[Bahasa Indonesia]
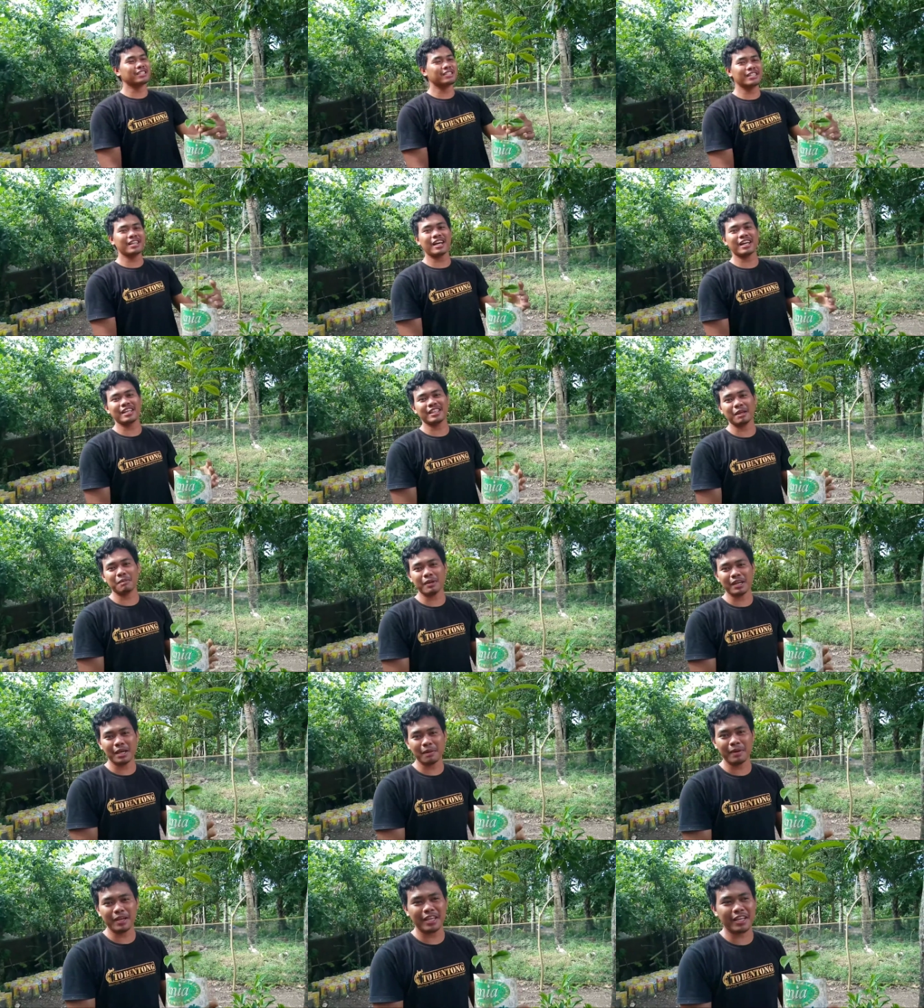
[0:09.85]
Tinggal kita
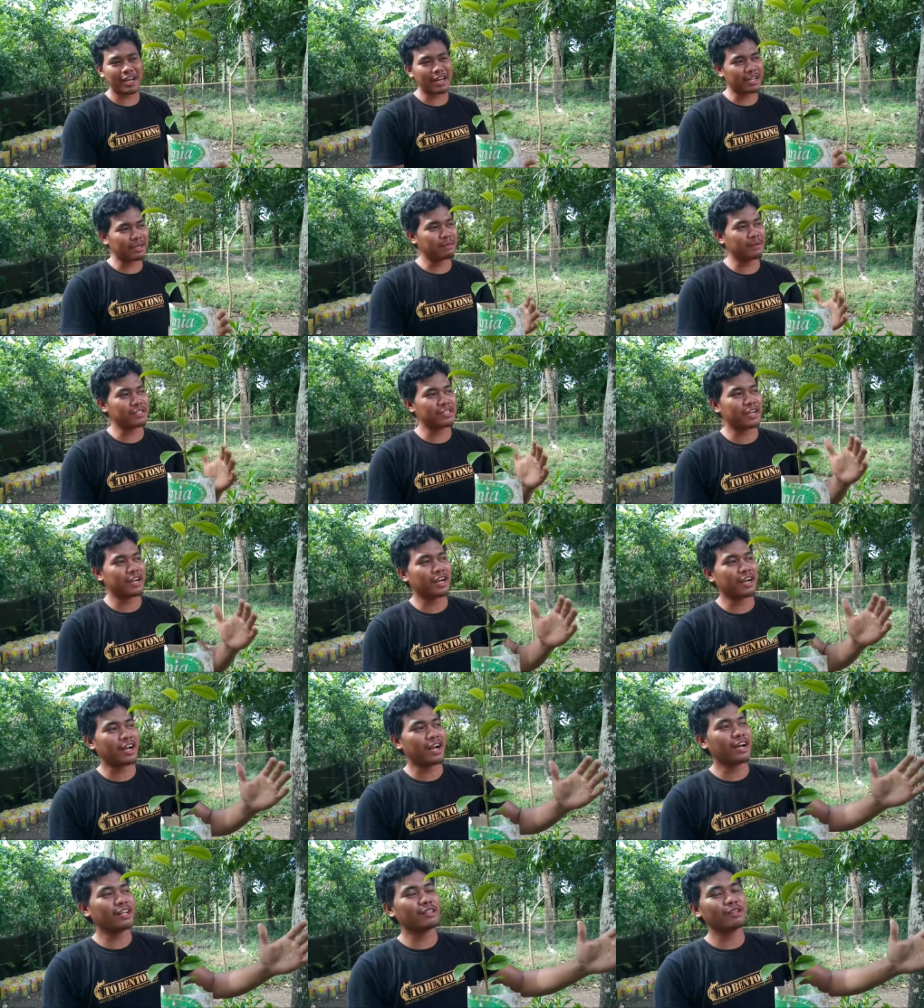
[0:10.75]
bagi-bagikan ke
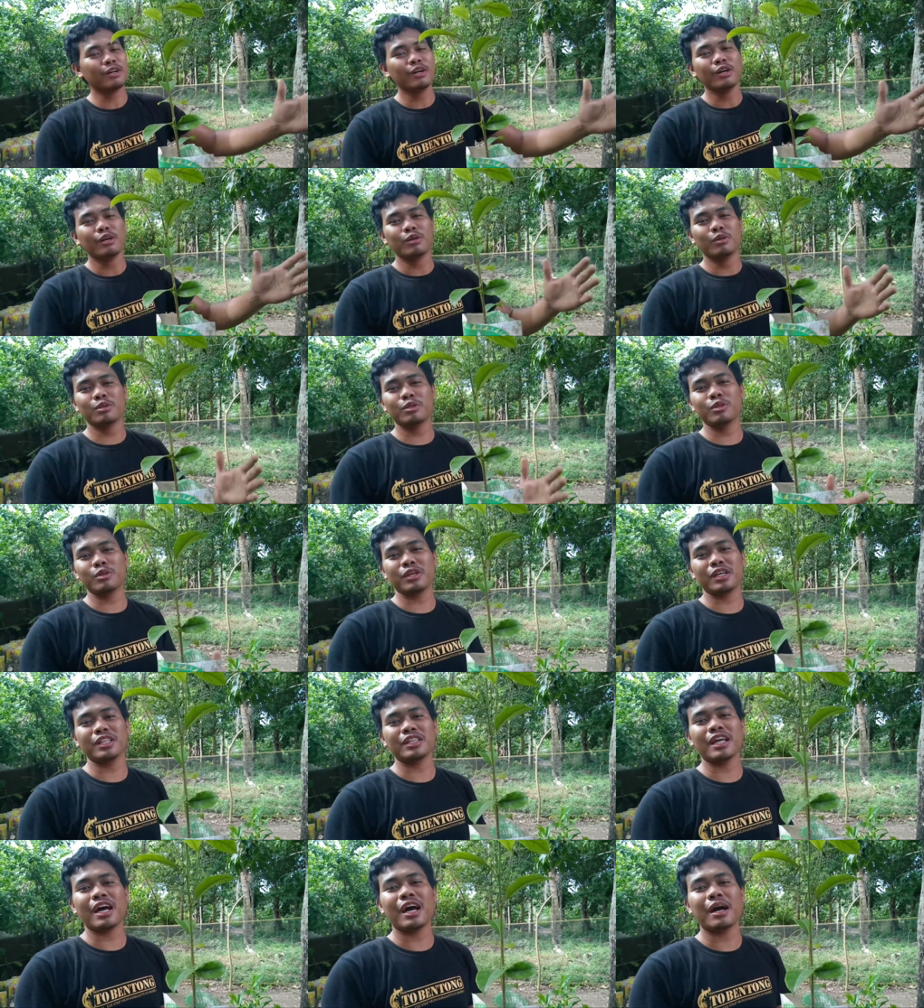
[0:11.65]
masyarakat untuk
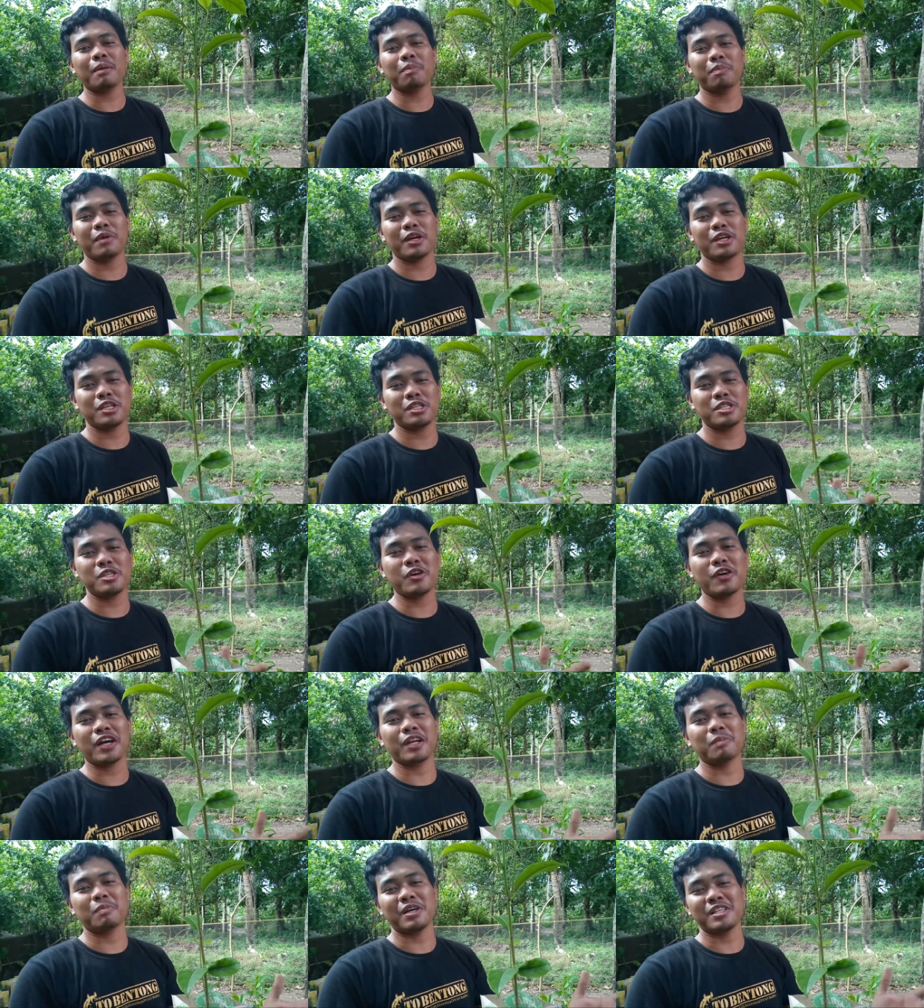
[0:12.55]
kita
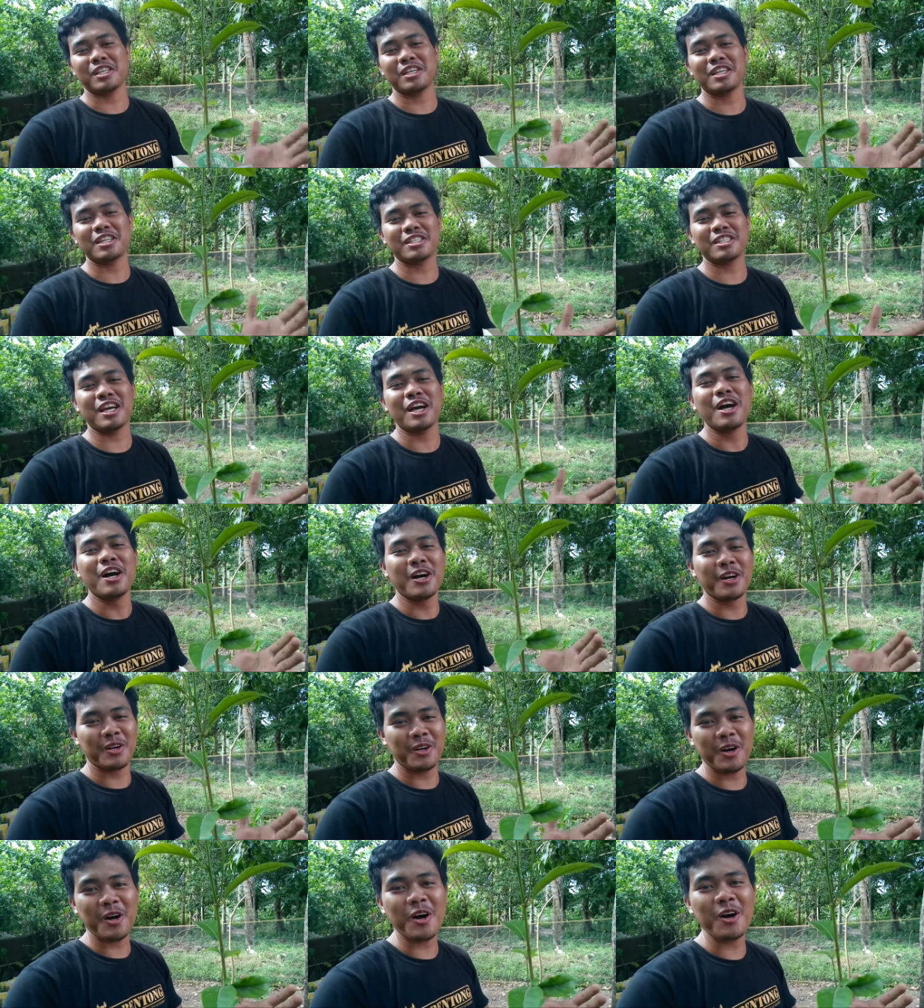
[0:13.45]
penghijauan bahasa Inggrisnya
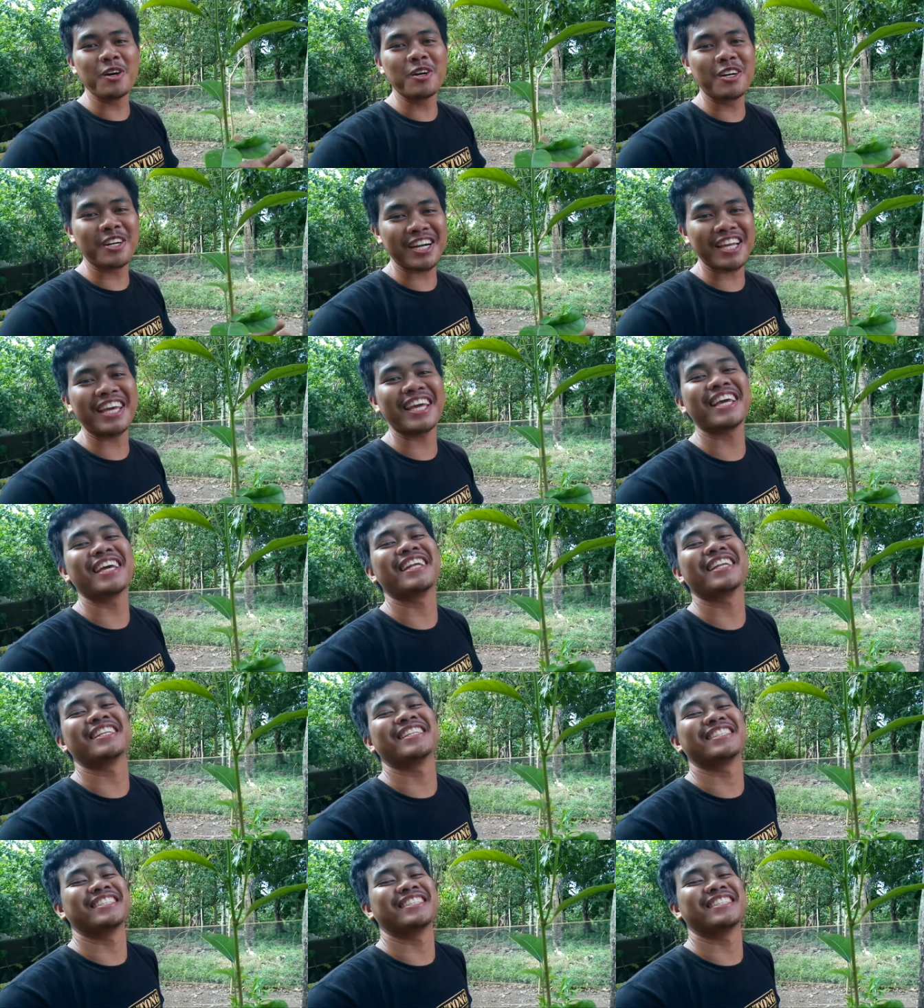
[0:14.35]
go green.